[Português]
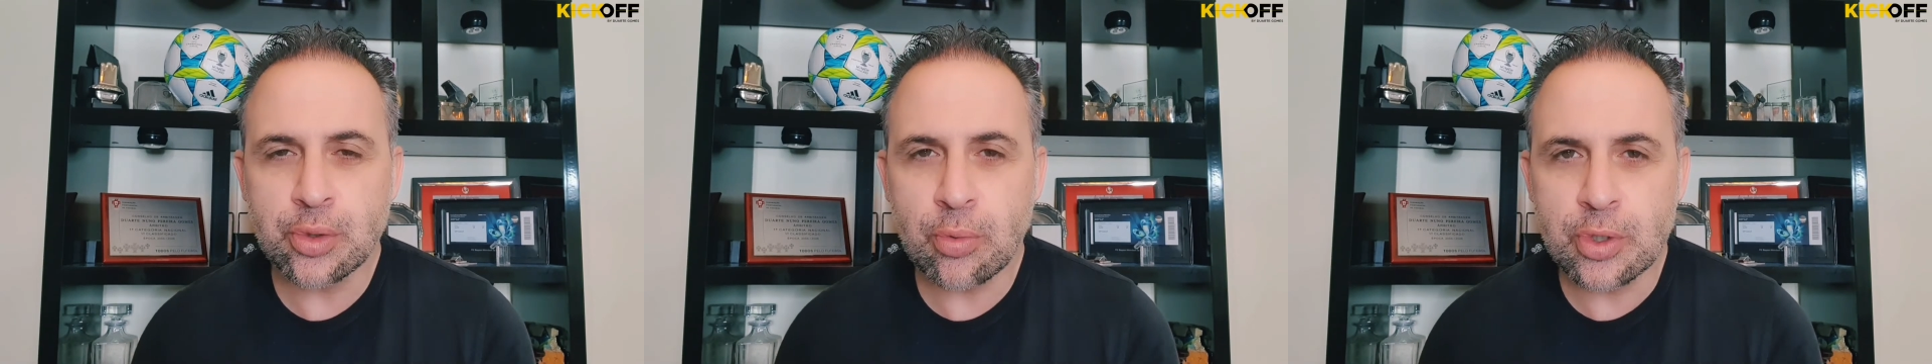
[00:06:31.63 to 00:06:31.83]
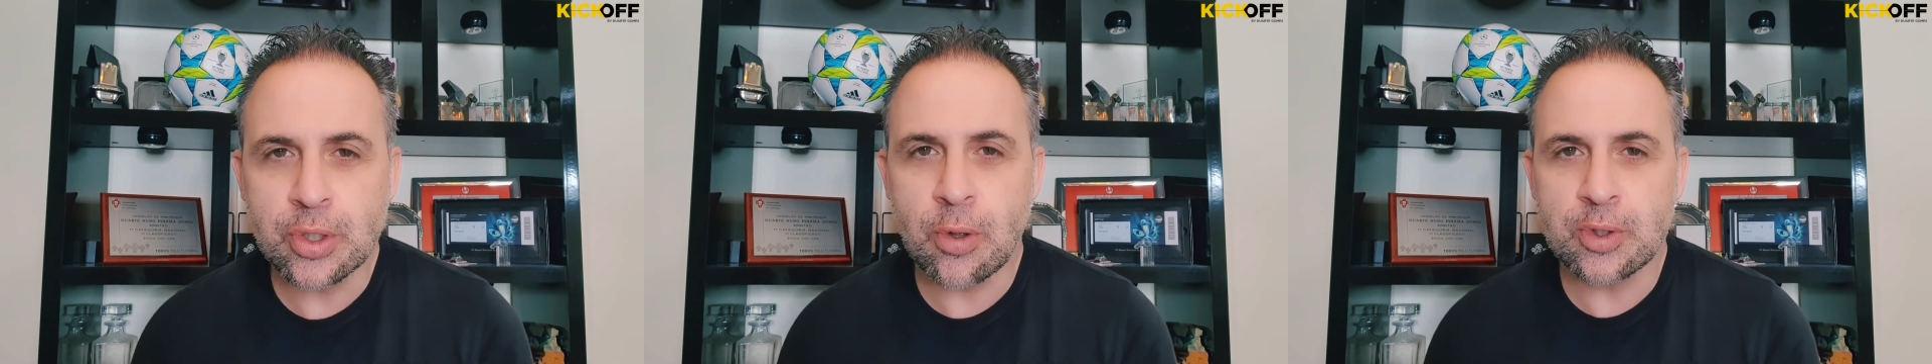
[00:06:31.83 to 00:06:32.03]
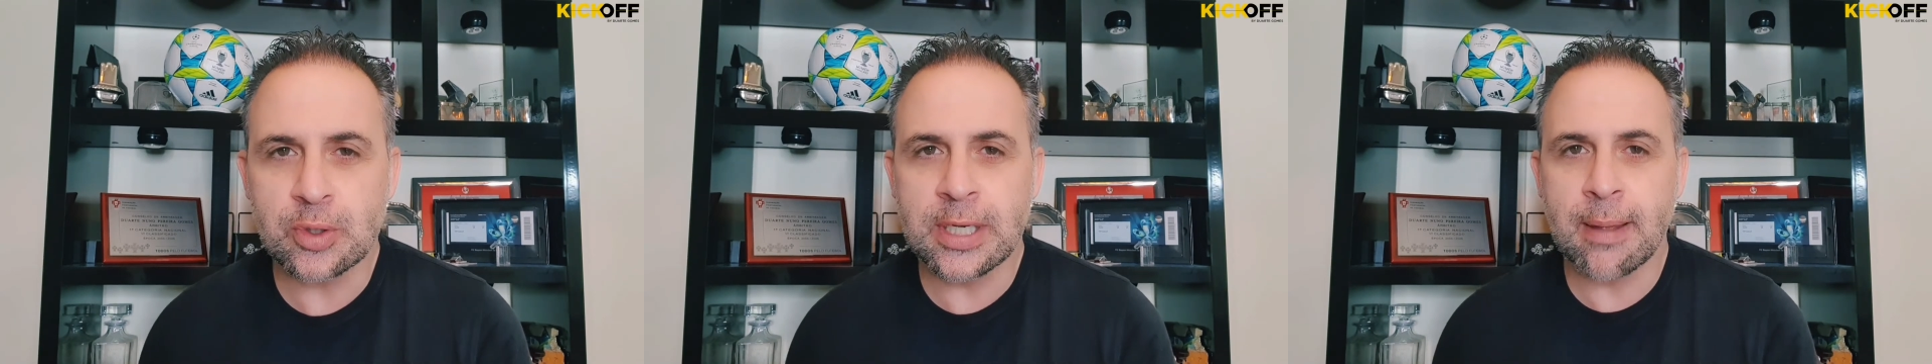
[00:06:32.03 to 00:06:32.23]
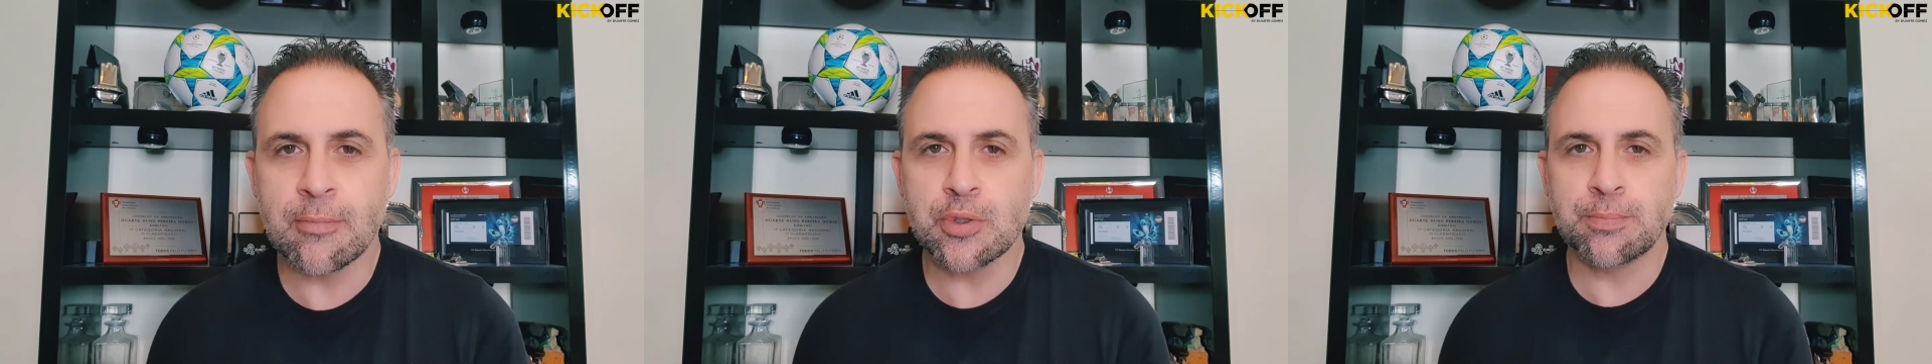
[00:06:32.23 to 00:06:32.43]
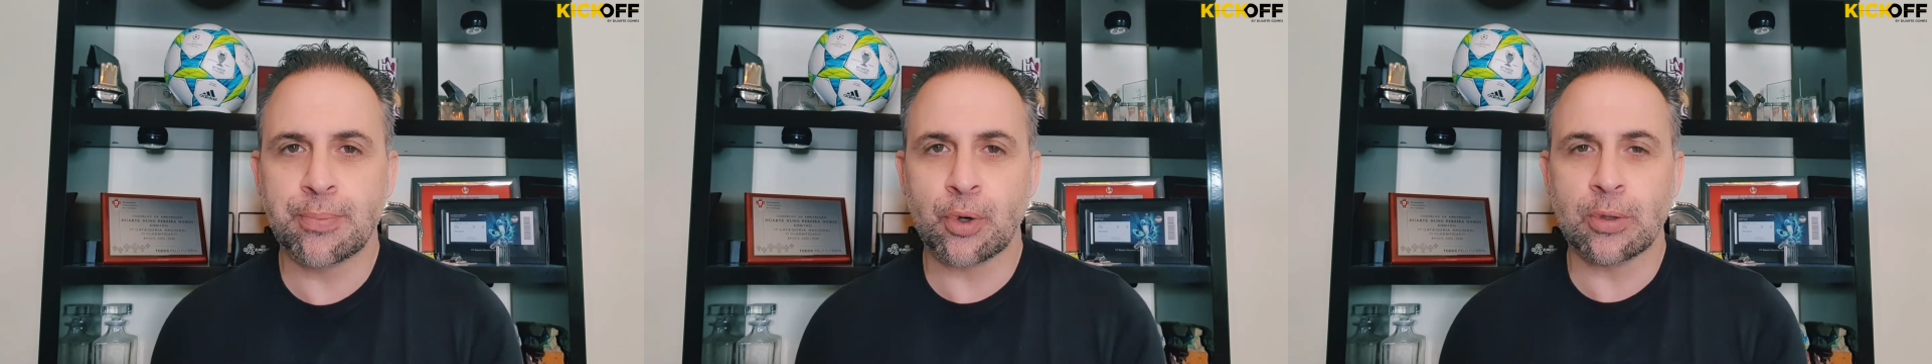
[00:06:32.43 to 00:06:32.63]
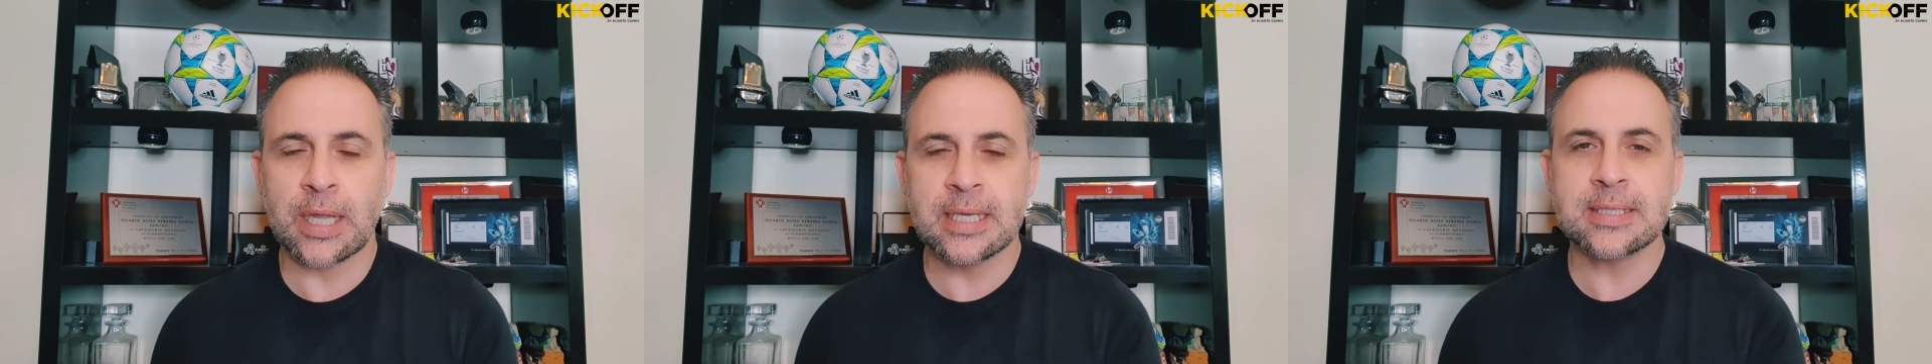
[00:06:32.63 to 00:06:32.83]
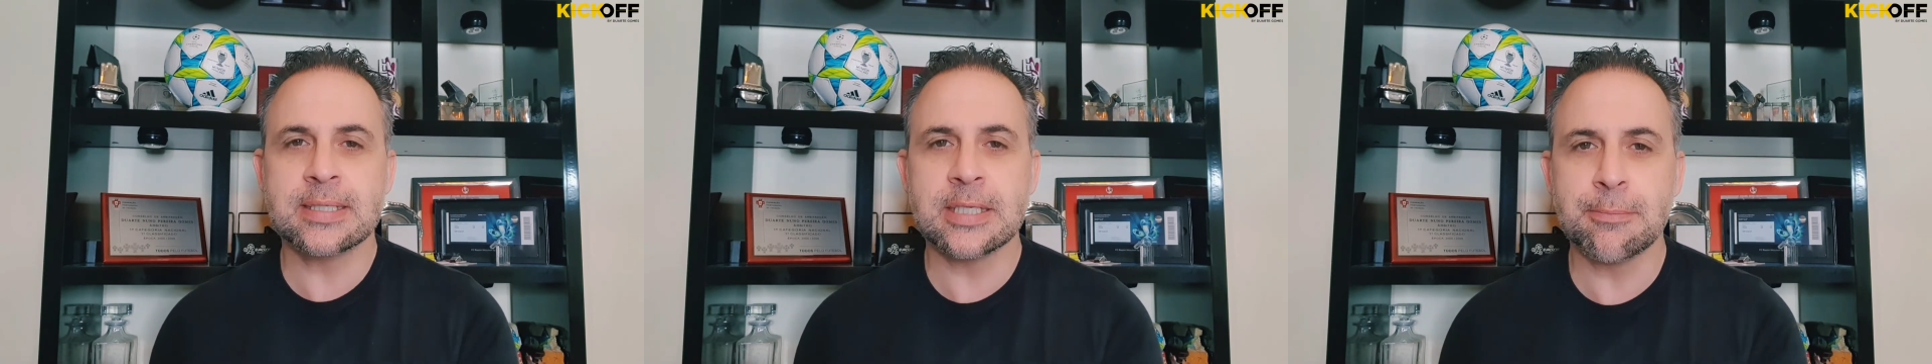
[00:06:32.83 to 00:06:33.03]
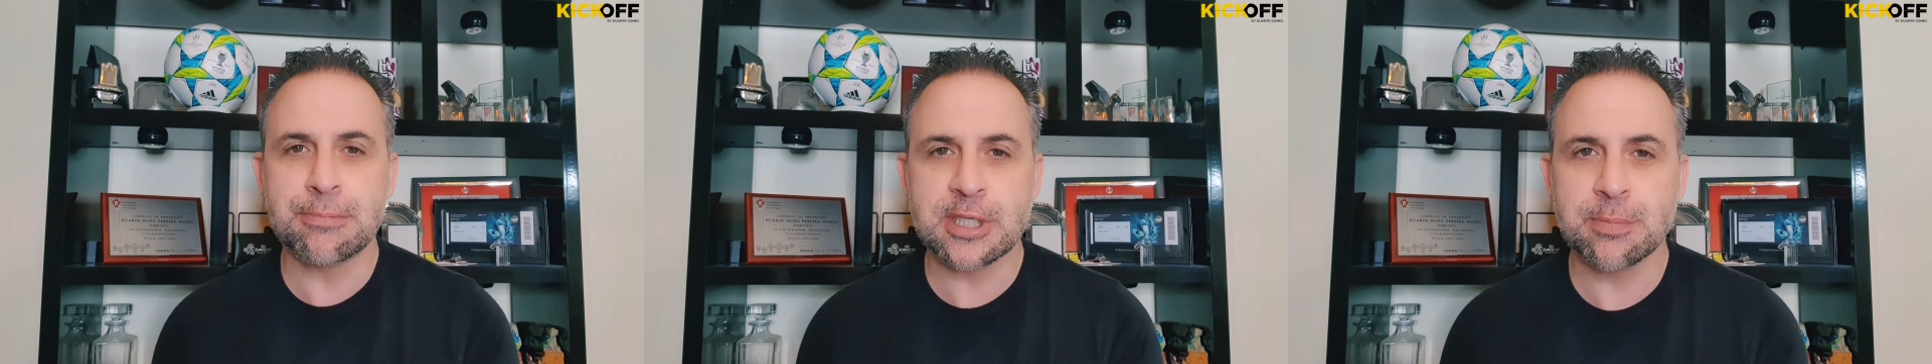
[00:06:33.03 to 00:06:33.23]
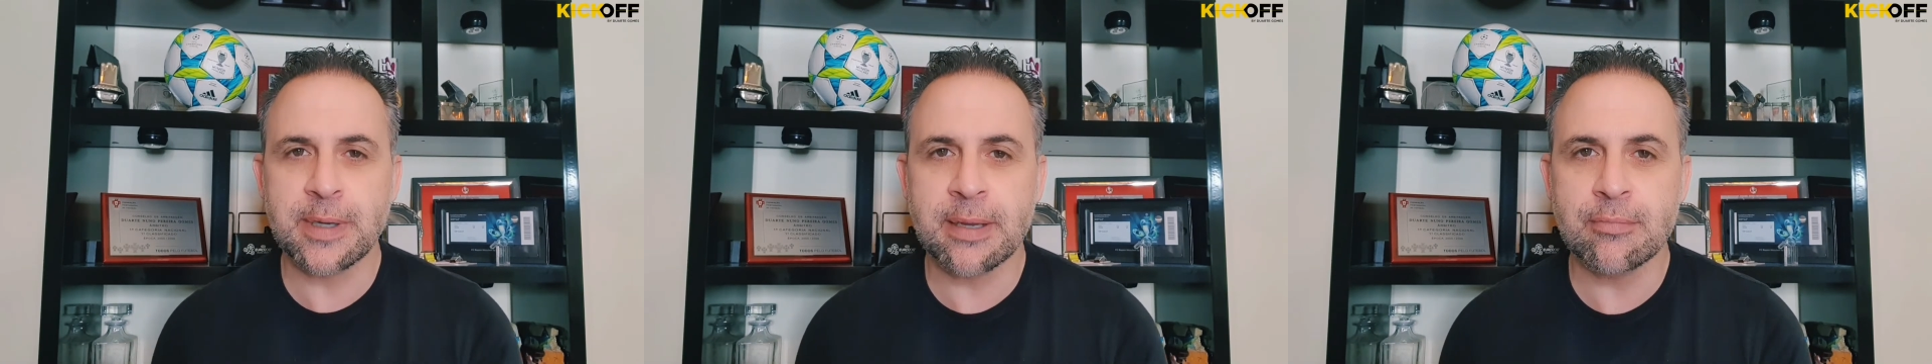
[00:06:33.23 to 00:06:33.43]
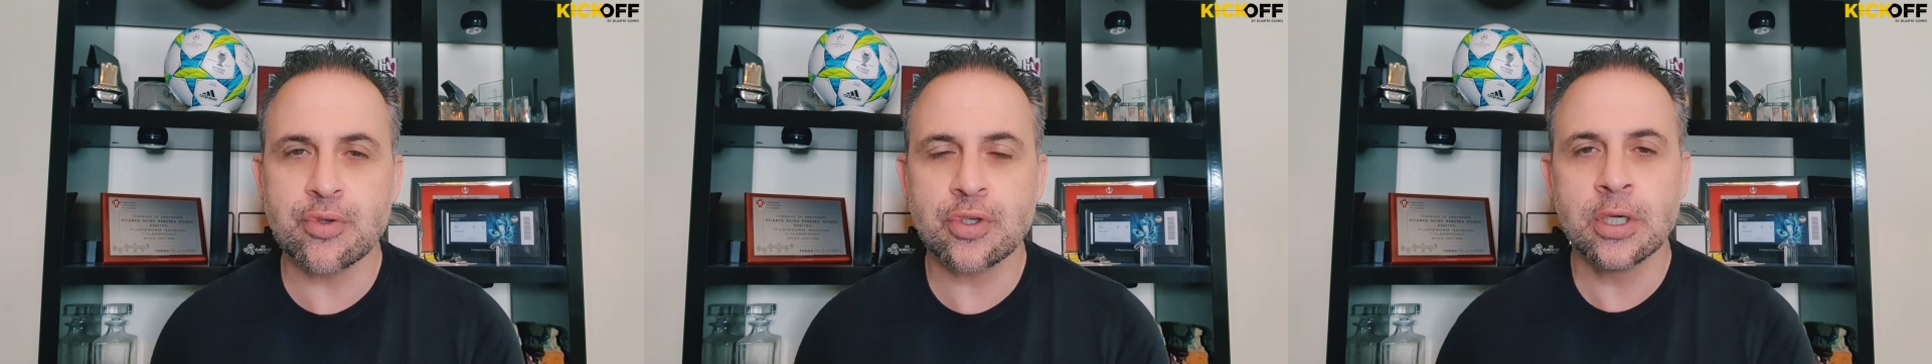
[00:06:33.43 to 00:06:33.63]
todos nós olhamos para o lance e
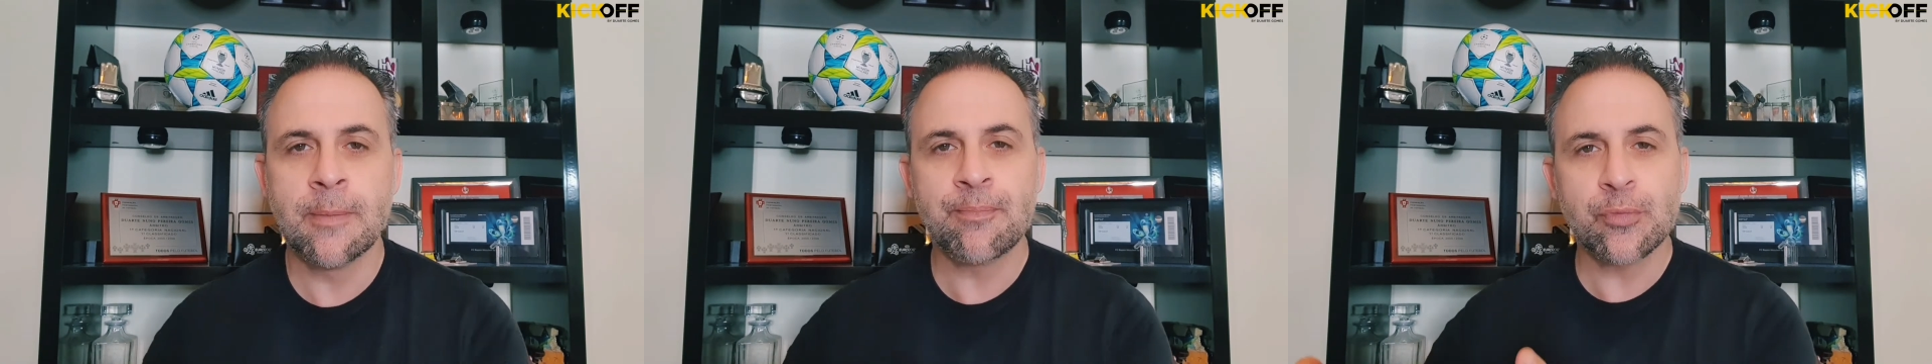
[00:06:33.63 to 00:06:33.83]
percebemos